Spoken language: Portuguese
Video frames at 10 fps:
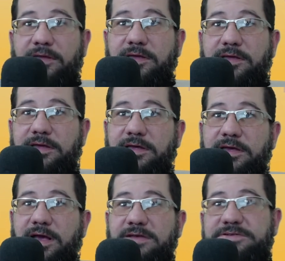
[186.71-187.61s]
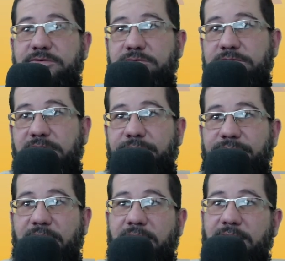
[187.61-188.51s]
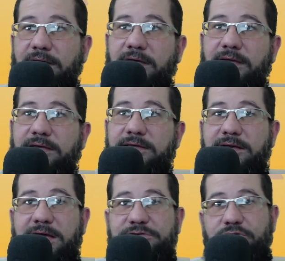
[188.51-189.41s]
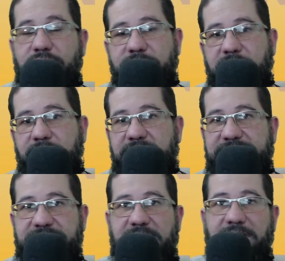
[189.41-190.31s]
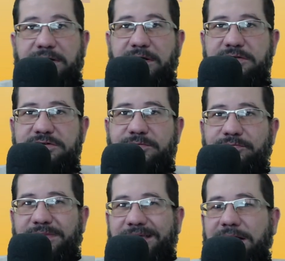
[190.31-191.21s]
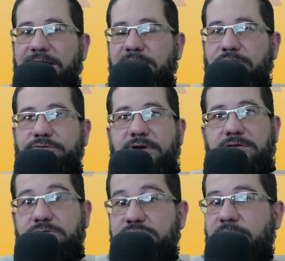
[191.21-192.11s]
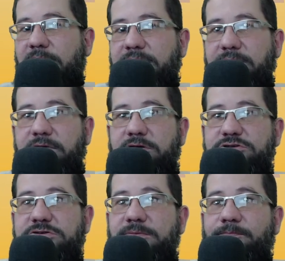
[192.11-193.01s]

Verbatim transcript: E a segunda é que caso o documento ele seja grande, ele não o traduz completamente.